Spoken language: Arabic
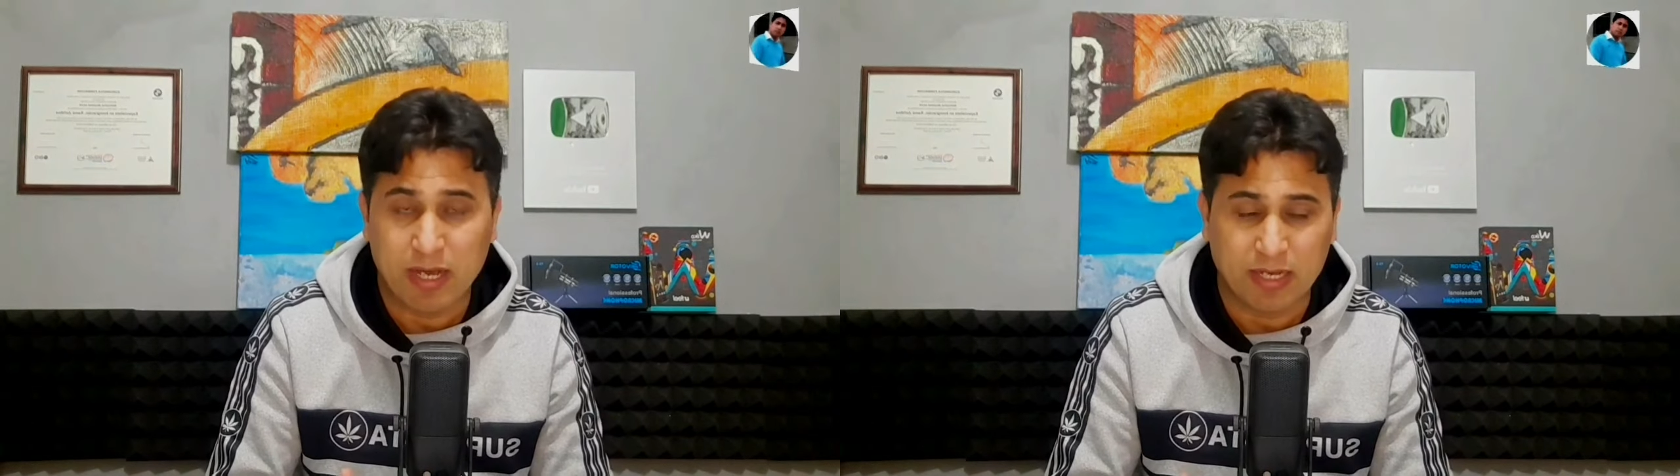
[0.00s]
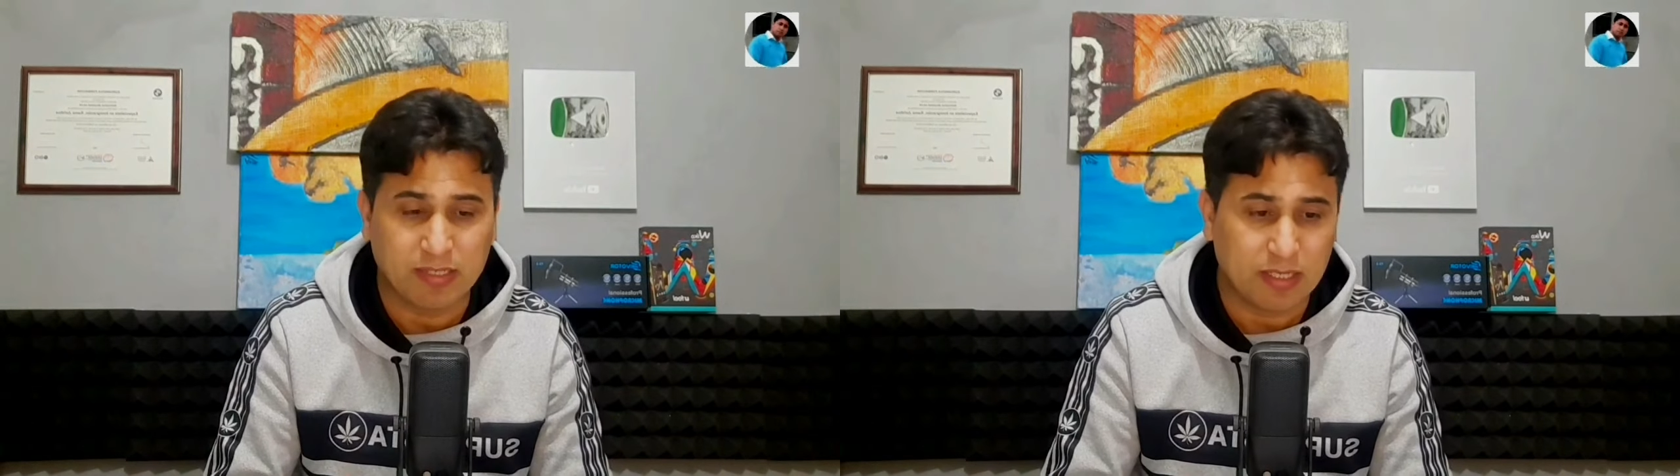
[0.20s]

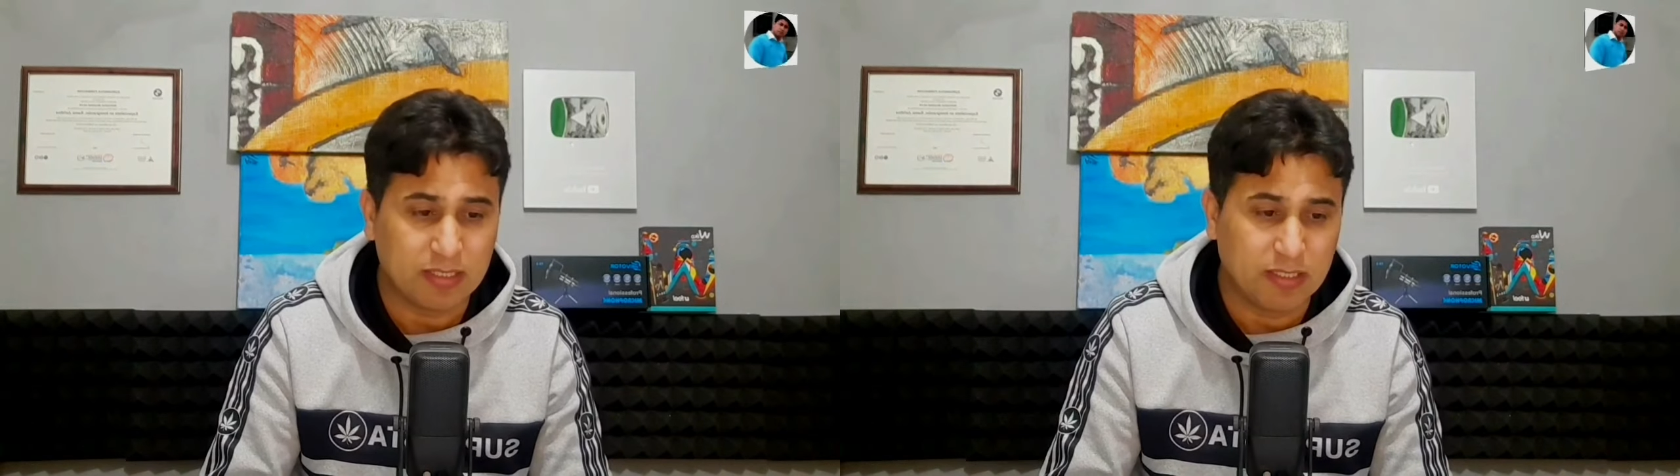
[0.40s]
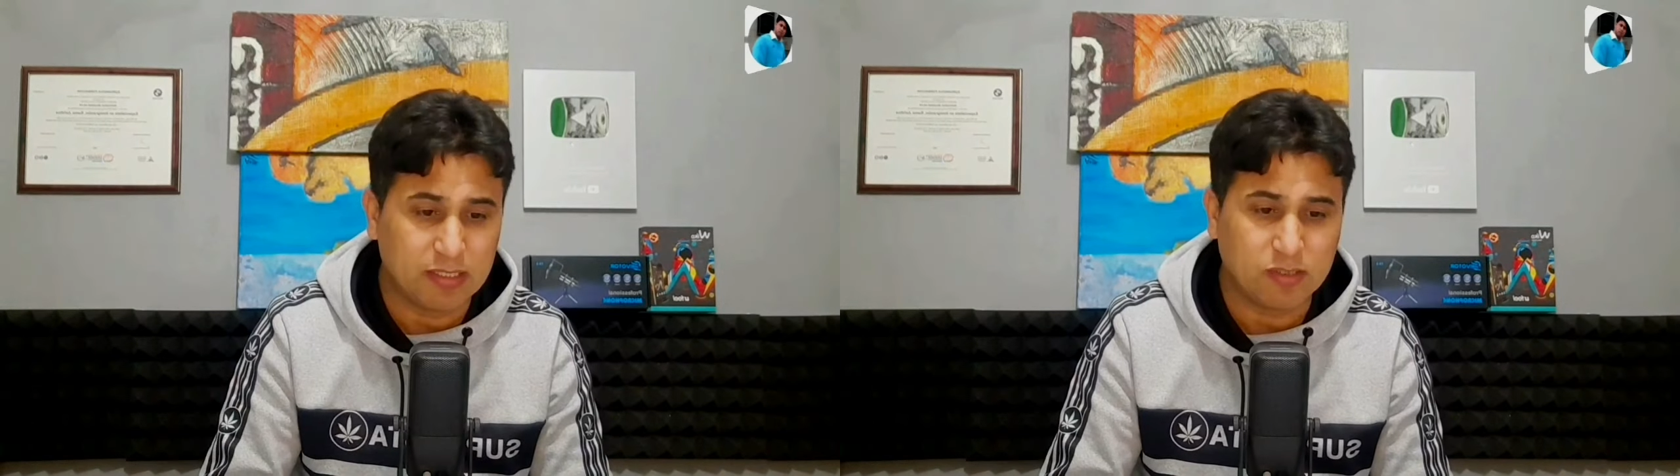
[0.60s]
اعتقد
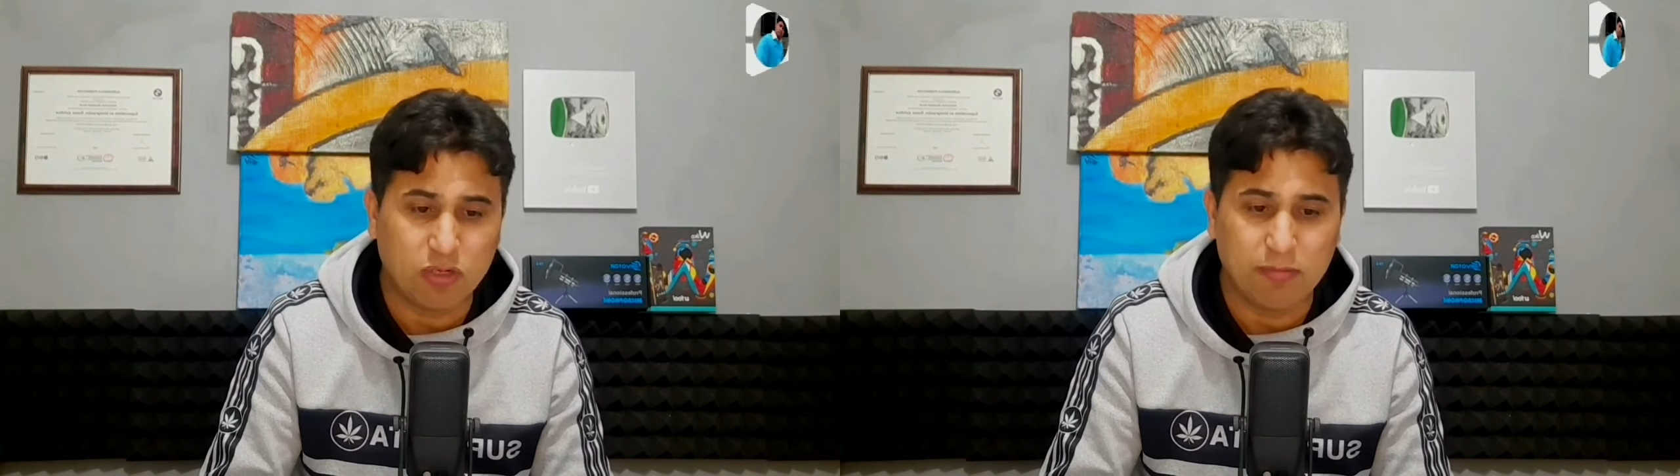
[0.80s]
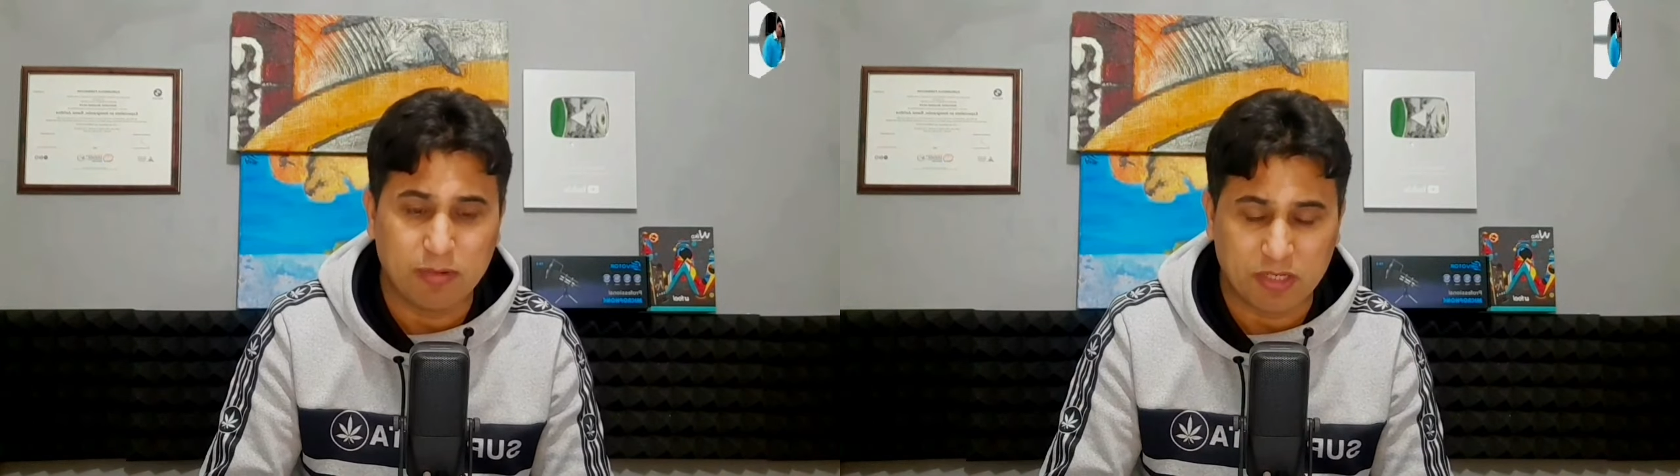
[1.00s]
يعني
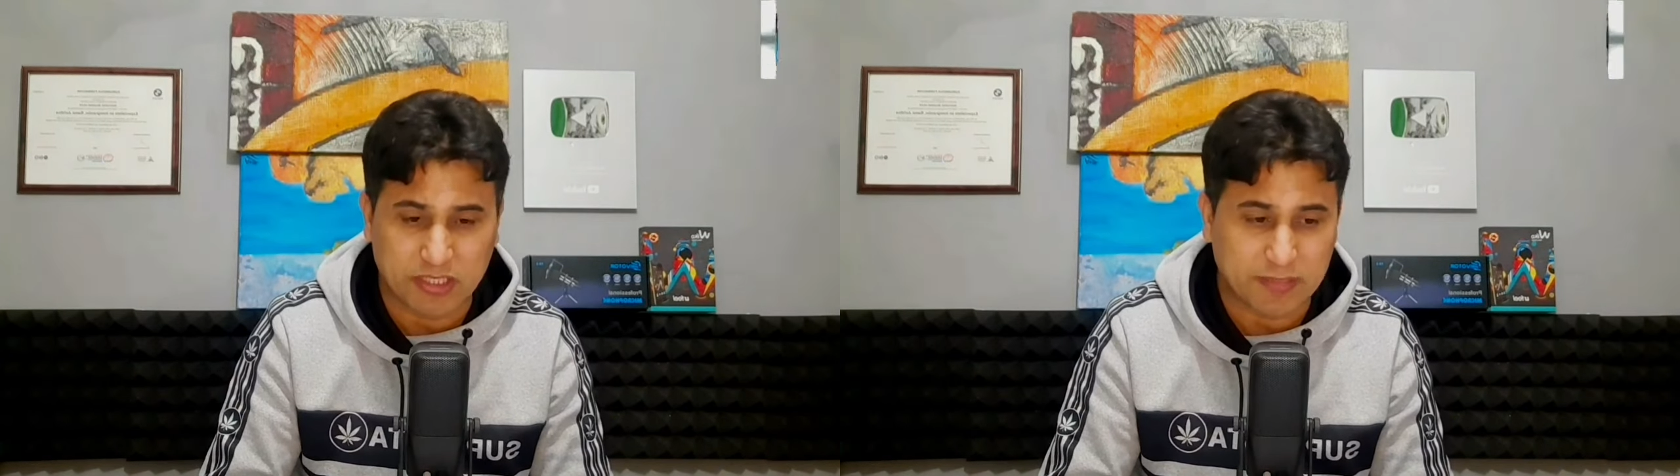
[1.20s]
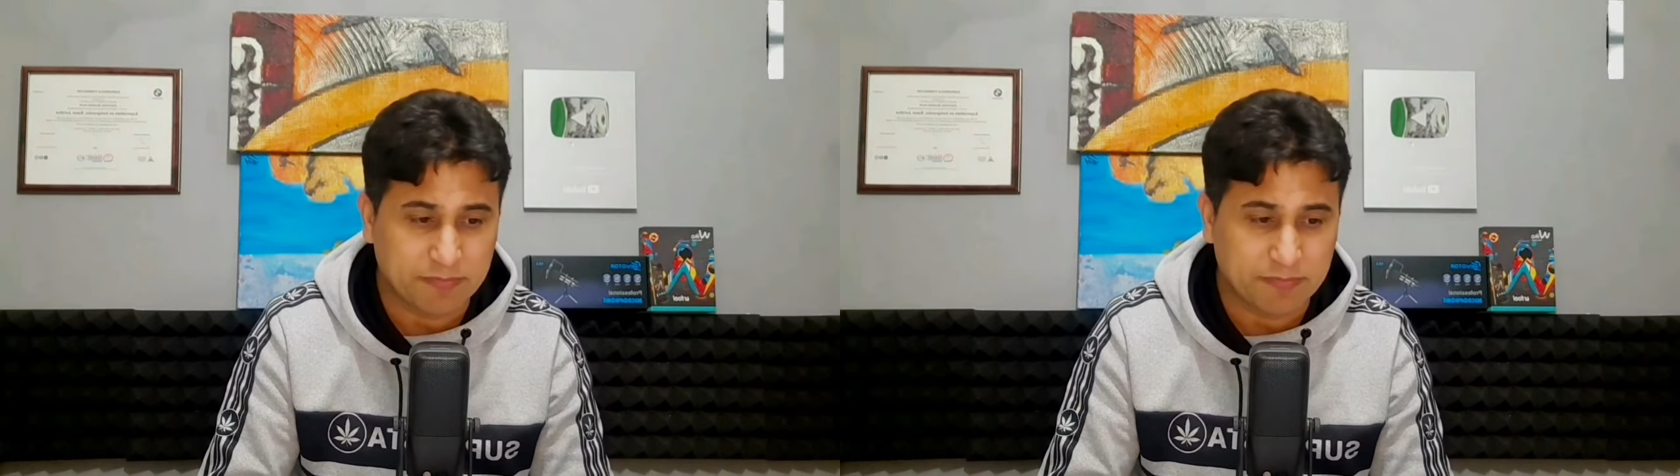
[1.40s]
الصنع بلجيكي